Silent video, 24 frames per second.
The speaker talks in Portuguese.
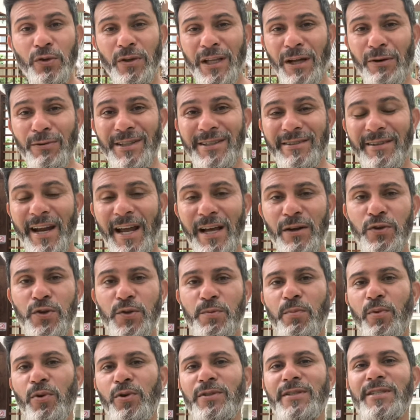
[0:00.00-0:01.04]
não entregue os
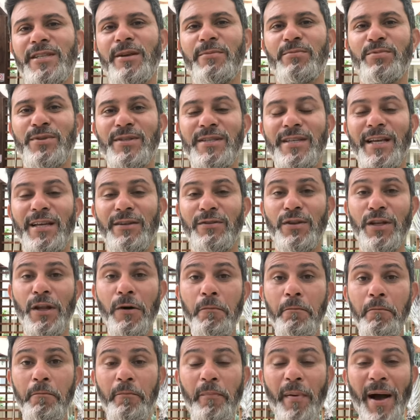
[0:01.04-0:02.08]
pontos 100%, não
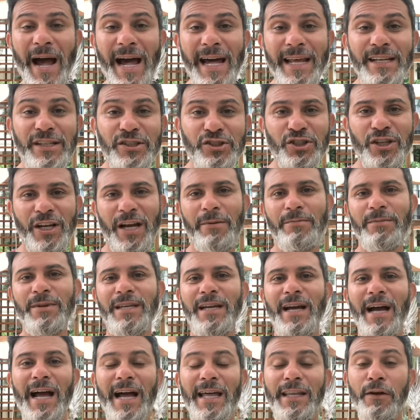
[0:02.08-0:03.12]
pare de
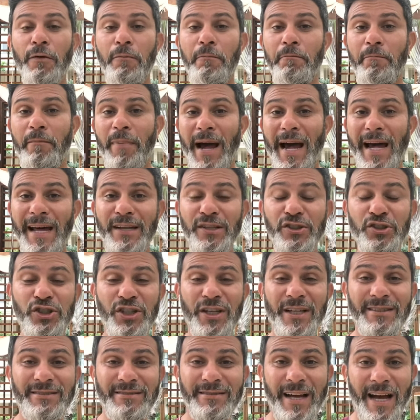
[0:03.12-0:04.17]
caminhar, não pare de
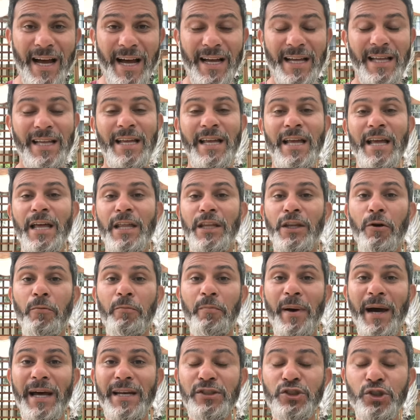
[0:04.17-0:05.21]
andar, não
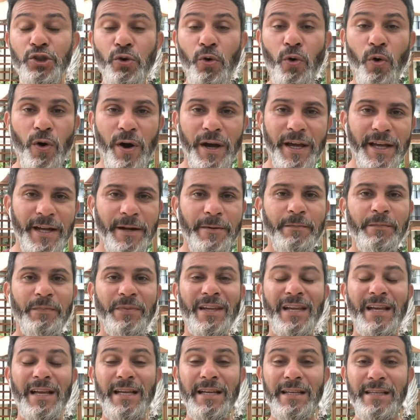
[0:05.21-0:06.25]
pare de correr.
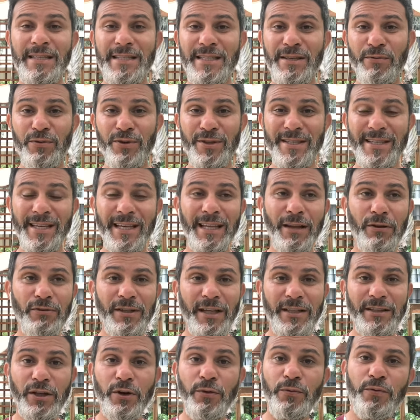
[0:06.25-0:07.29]
Se você não
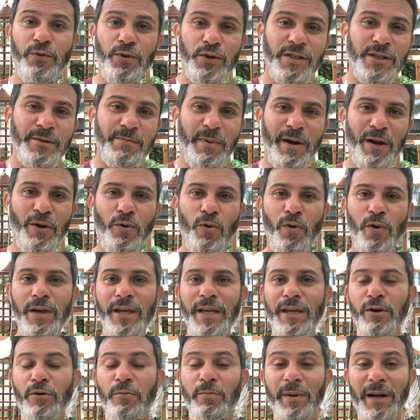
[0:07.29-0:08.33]
está tendo forças para
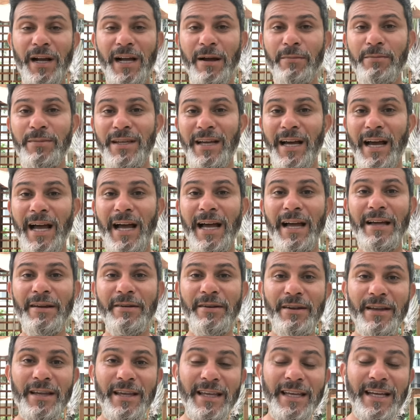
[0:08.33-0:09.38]
correr ou para caminhar,
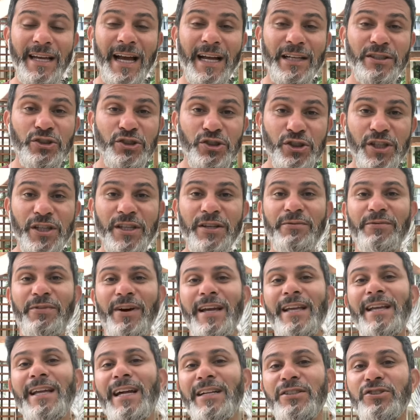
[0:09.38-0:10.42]
engatinhe,
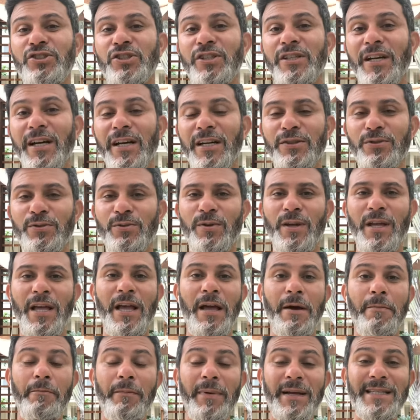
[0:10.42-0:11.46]
vai engatinhando,
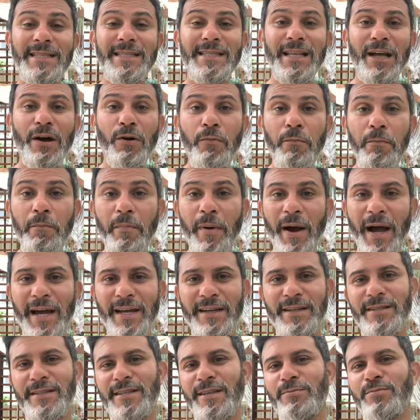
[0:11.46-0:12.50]
mas não
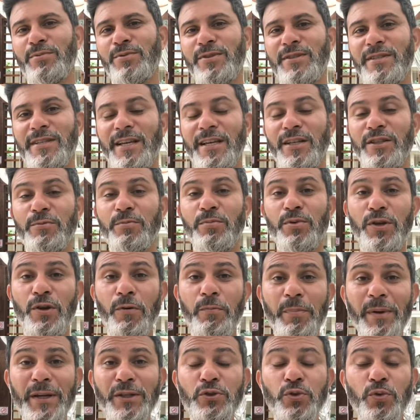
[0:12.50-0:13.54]
pare 100%, porque o
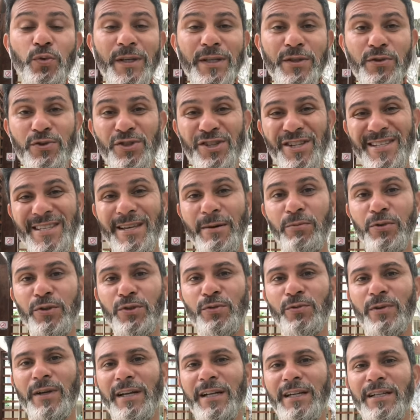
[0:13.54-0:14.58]
prejuízo disso é
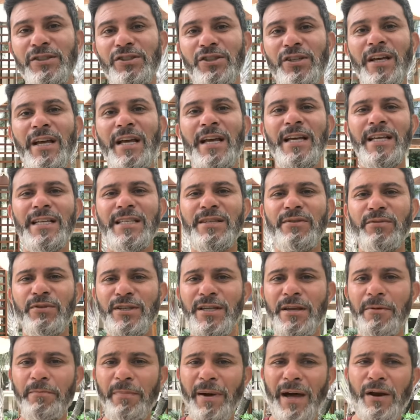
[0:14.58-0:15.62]
muito grande. Se
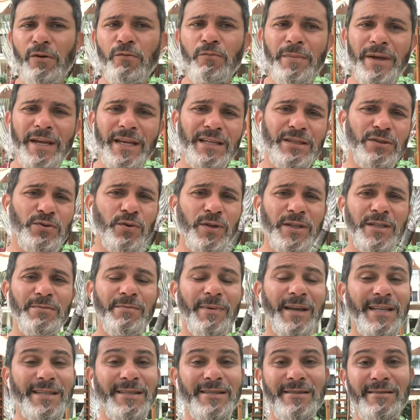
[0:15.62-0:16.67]
você para um mês, dois
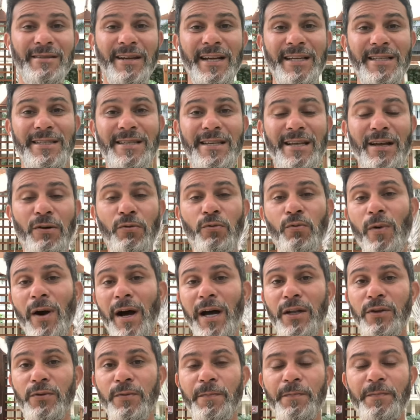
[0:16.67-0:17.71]
meses, três, um
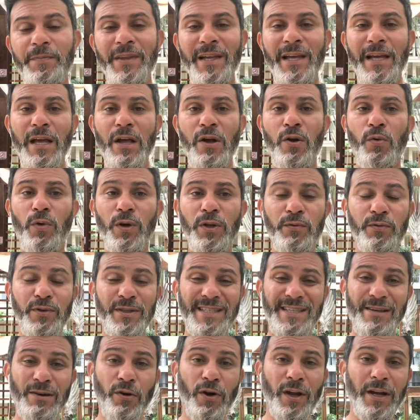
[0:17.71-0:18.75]
ano, quando
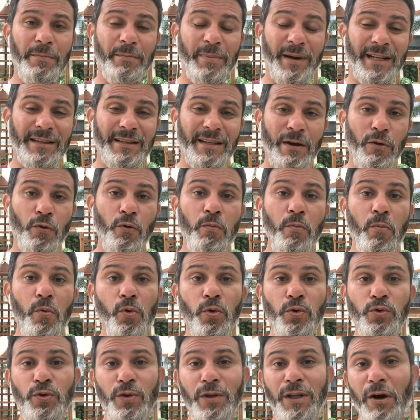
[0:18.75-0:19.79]
você olha para trás, o
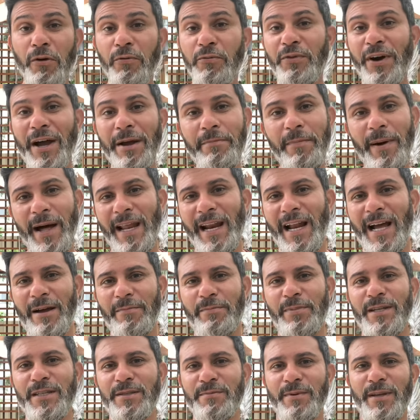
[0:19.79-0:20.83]
mundo não vai parar
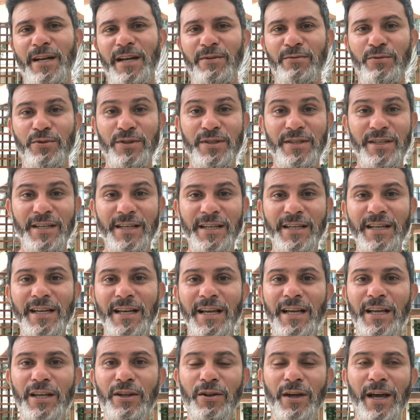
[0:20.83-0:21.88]
para esperar você
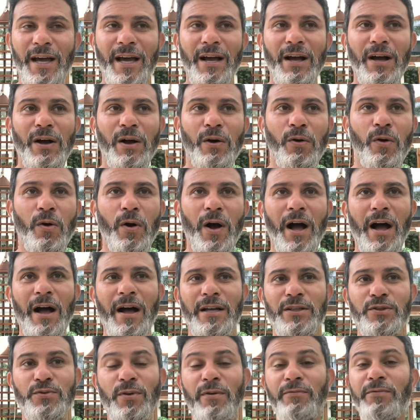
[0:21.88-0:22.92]
né?
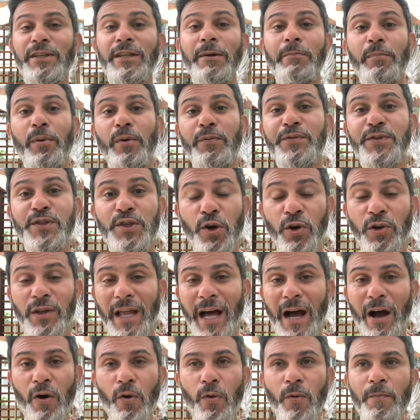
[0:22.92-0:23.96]
a sua vida
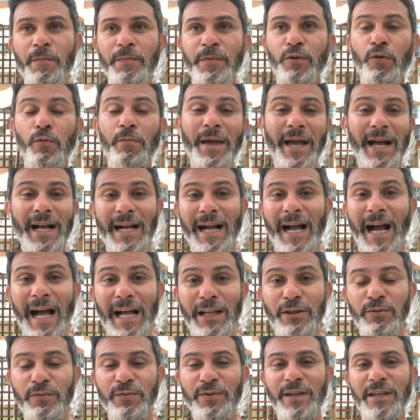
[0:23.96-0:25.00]
profissional, o
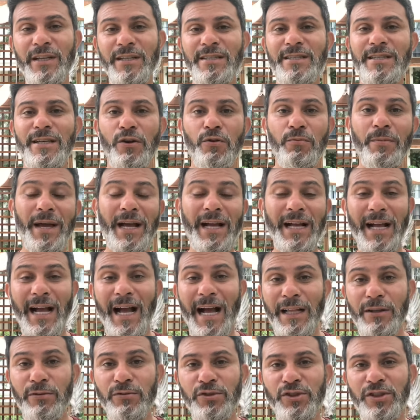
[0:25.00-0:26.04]
mercado financeiro, o
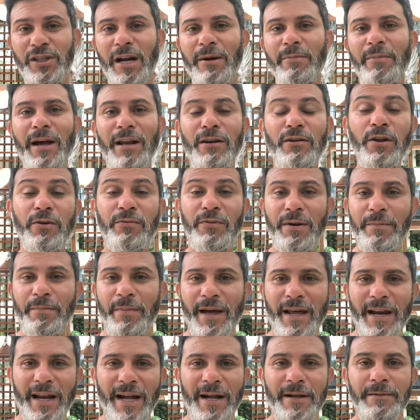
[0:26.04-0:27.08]
mercado de trabalho não vai
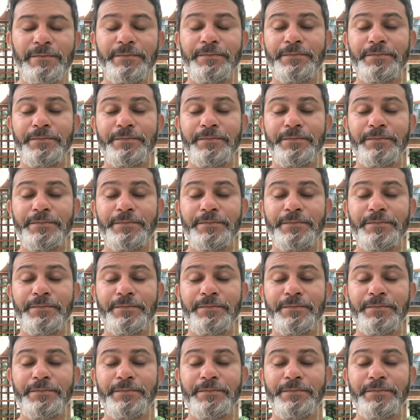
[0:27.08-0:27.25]
parar